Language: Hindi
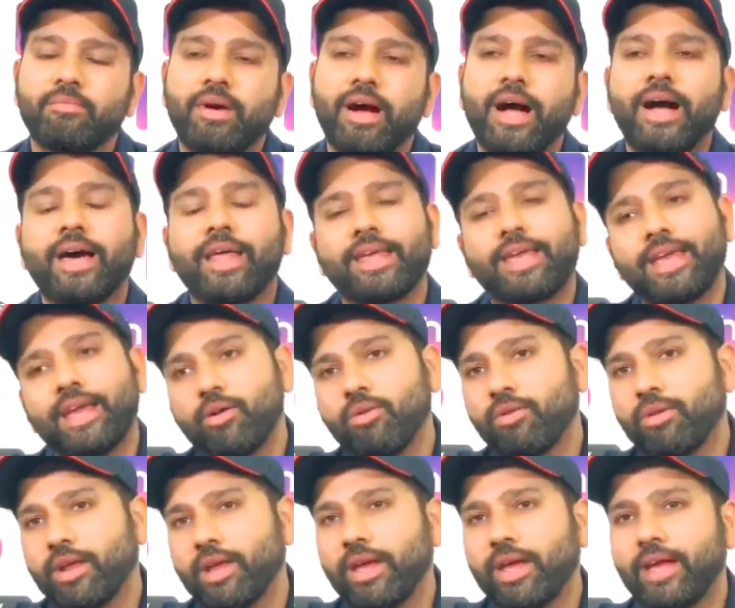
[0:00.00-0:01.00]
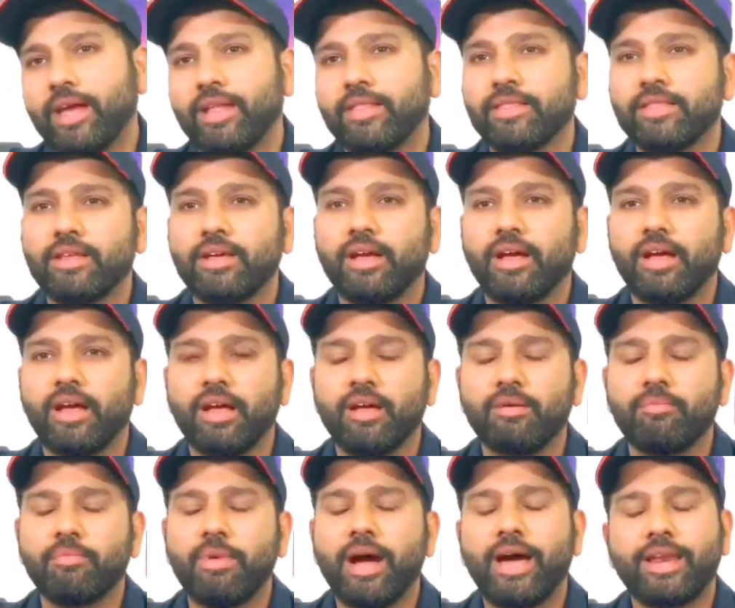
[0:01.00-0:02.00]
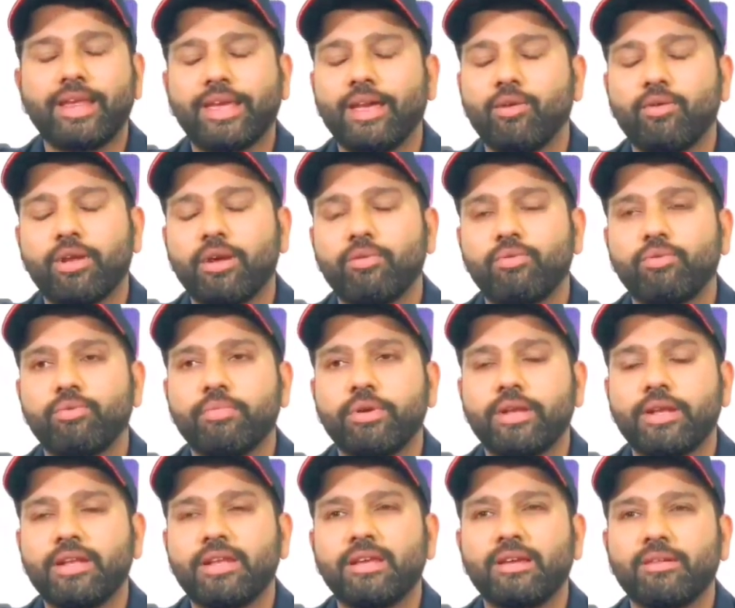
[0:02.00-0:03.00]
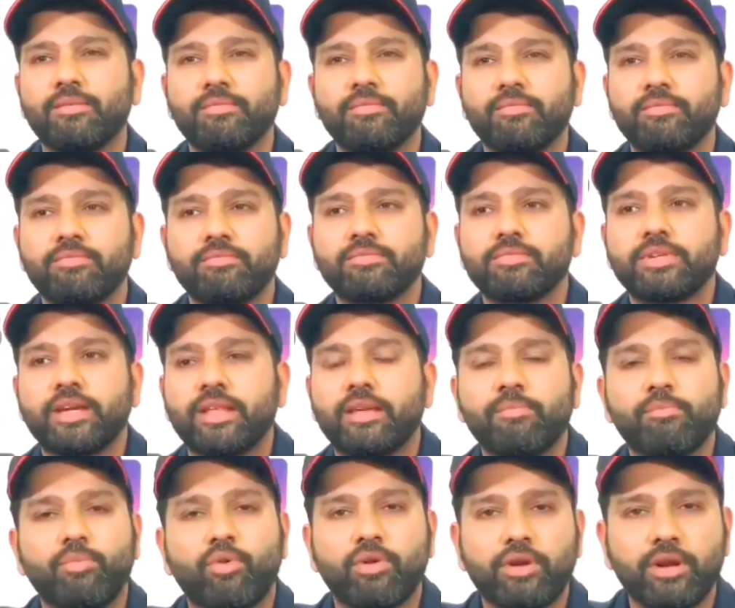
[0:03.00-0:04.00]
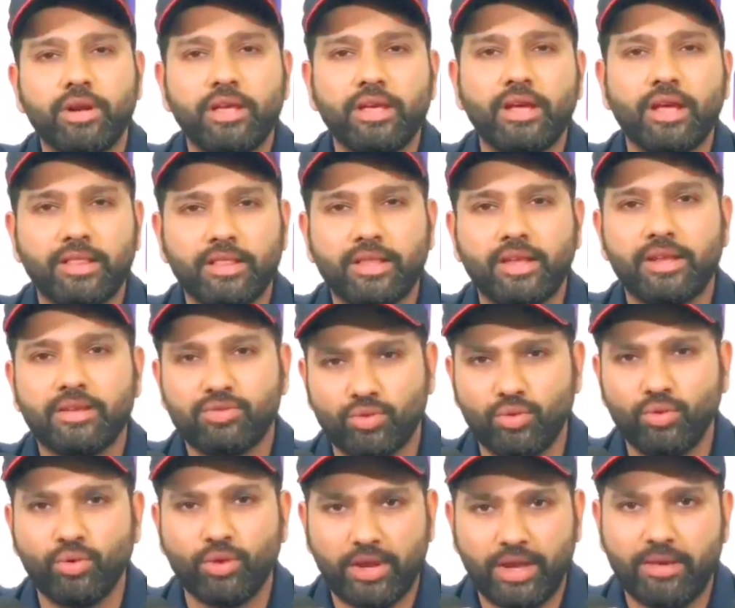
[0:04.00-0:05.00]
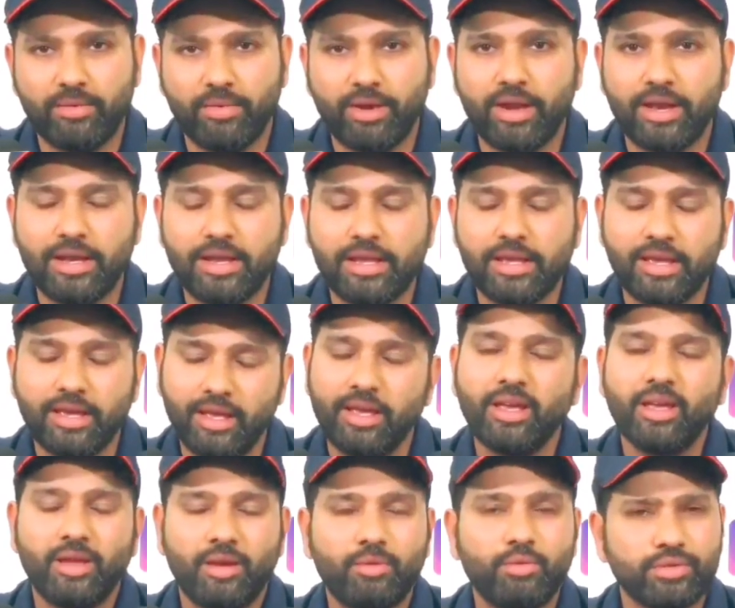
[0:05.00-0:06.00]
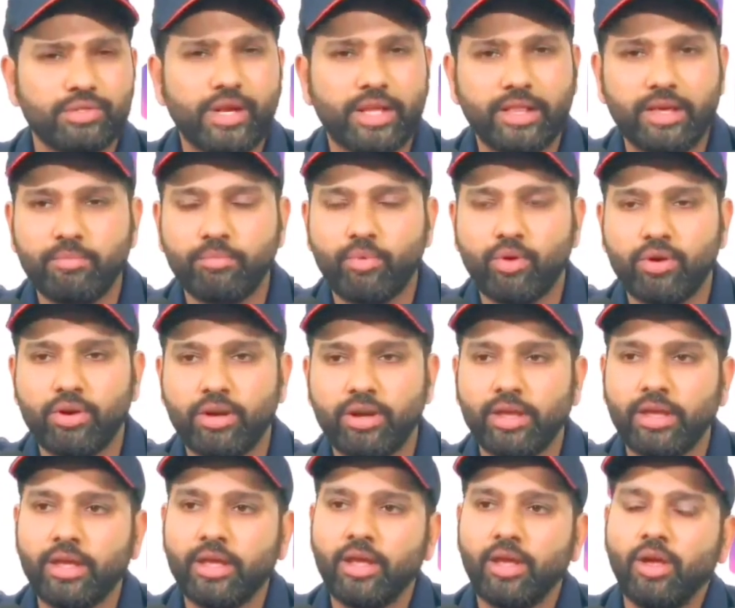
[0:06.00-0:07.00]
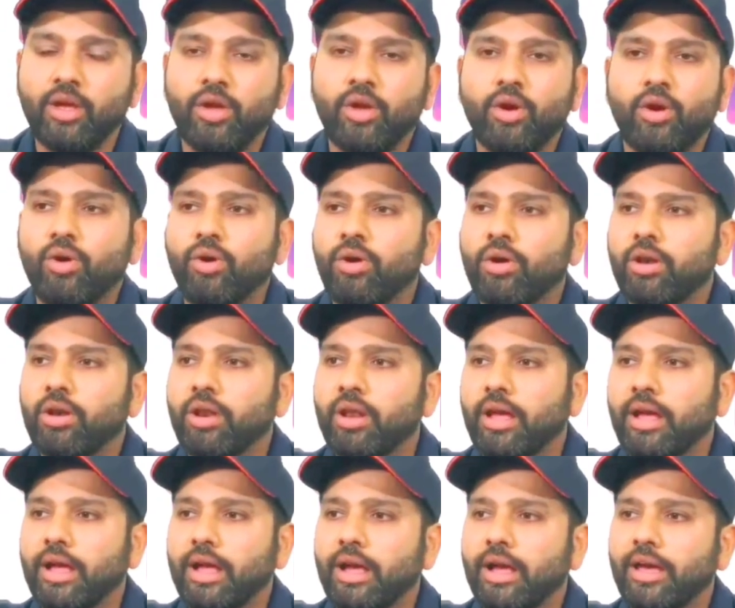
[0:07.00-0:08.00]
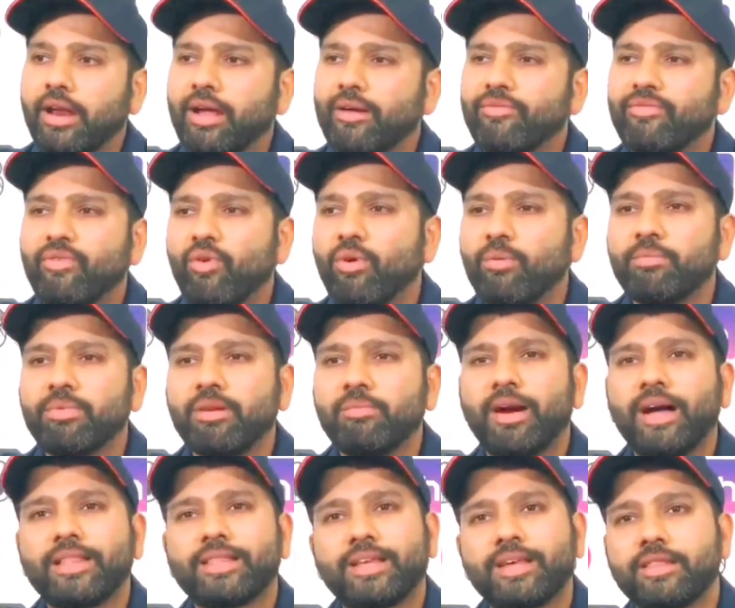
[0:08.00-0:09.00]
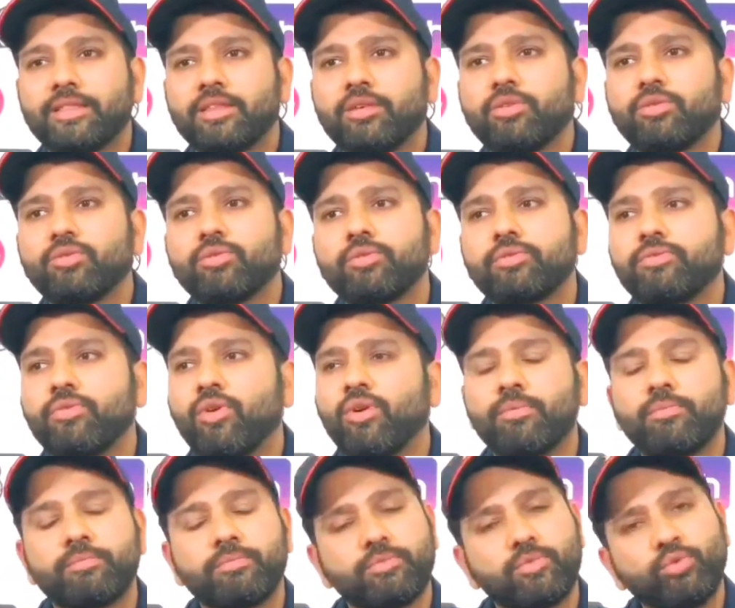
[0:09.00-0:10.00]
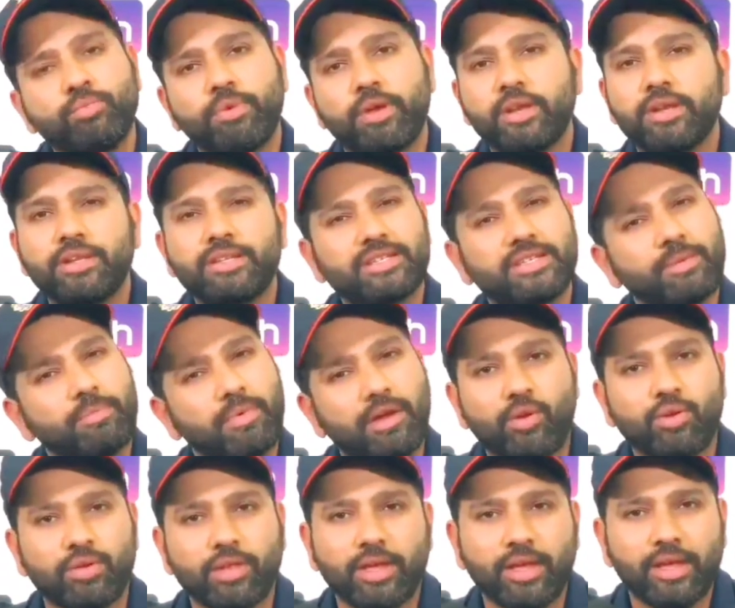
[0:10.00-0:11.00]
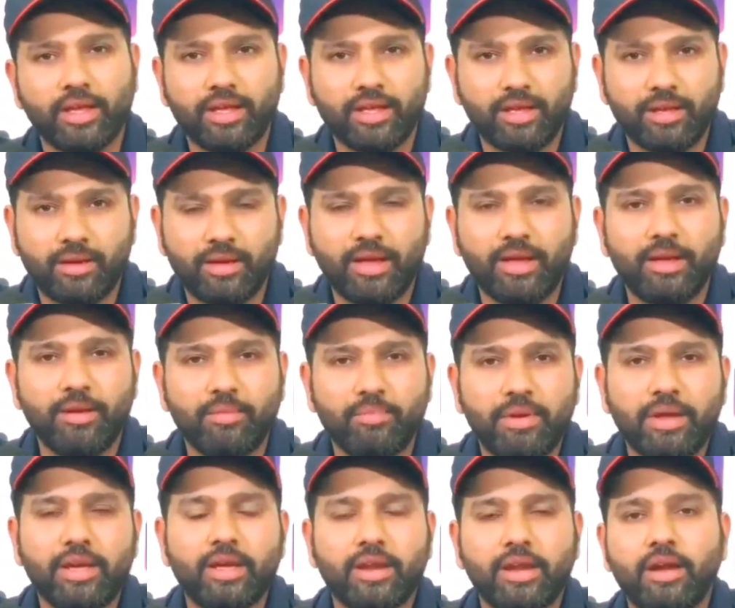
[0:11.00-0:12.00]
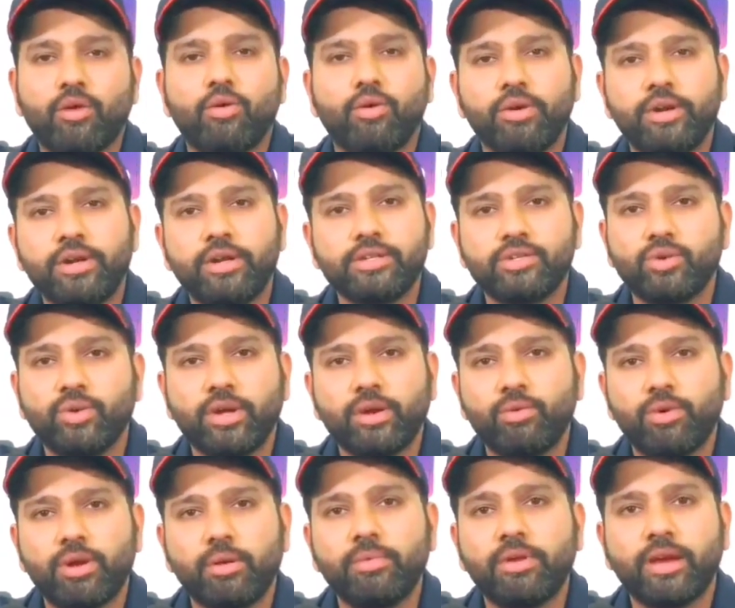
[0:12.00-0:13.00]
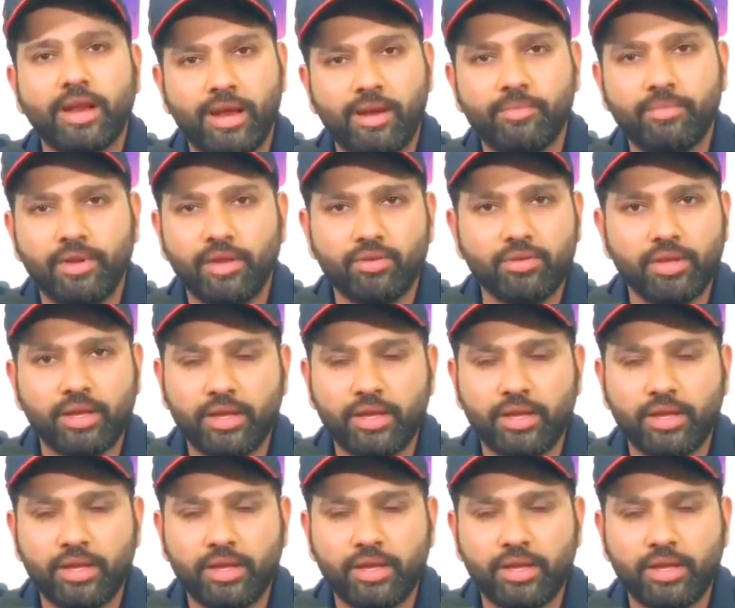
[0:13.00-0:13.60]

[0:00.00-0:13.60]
बाहर क्या हो रहा है अंदर बाहर क्या हो रहा है वो मेरे लिए ज़्यादा इम्पोर्टेंट नहीं है अंदर जो हो रहा है हमारे लिए वो ज़्यादा इम्पोर्टेंट है और अगर आप फॉर्म की बात करते हो फॉर्म ऊपर नीचे सबका हुआ है प्लेयर का क्वालिटी जो है वो कभी खराब नहीं